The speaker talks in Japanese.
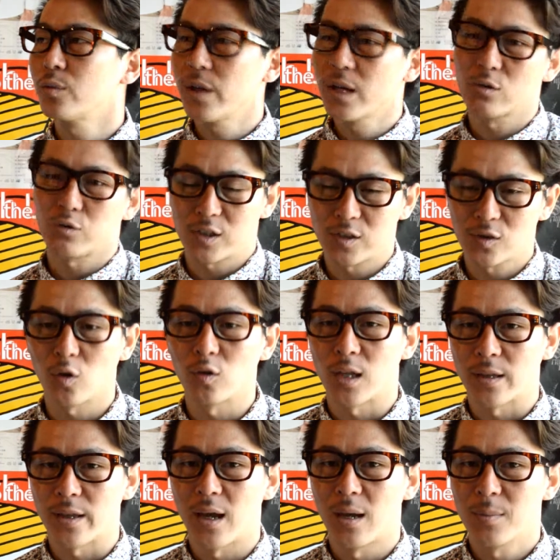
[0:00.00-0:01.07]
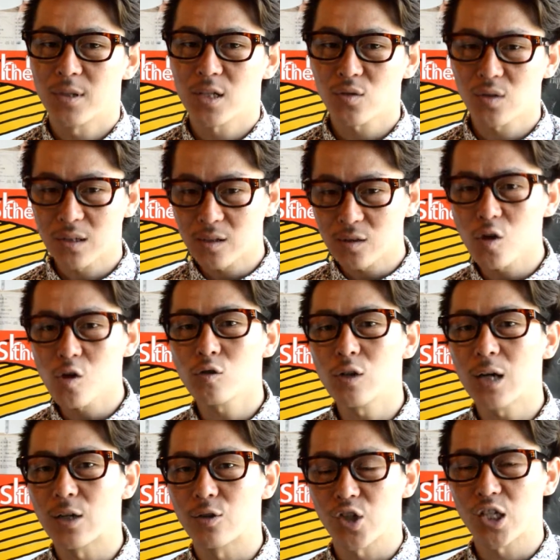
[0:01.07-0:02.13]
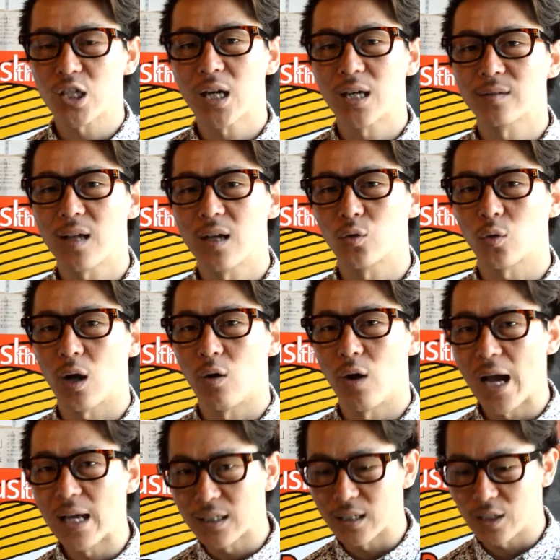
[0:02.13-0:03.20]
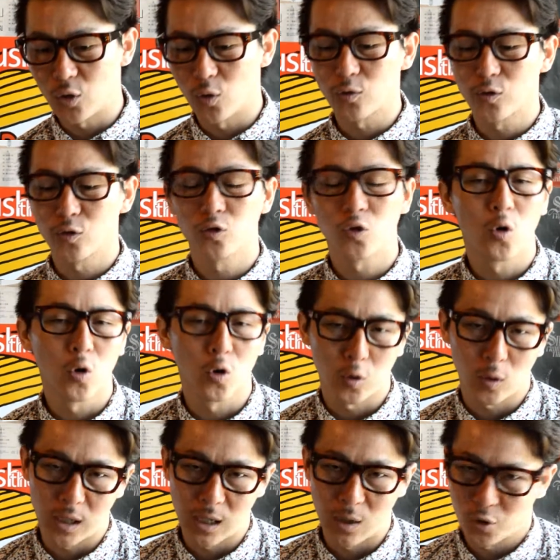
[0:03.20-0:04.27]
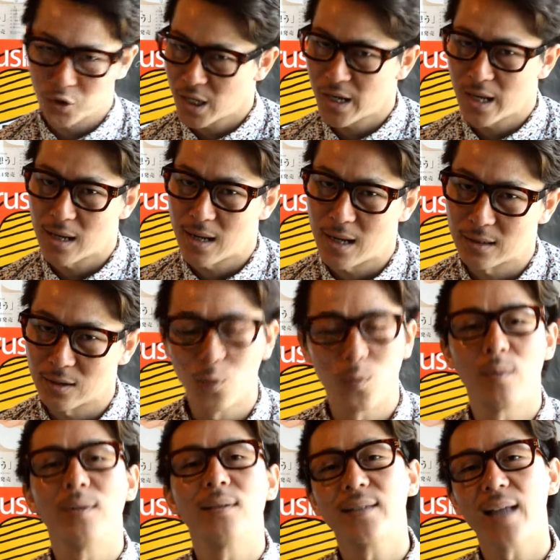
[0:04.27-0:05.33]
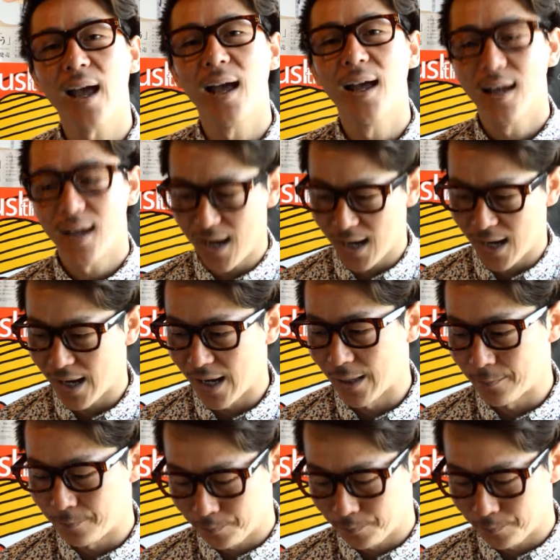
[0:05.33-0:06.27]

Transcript: レイクしそうなね、めちゃくちゃ実力あるシンガーさんとかをあえて起用するところとかがおしゃれやなって思いますね。はい。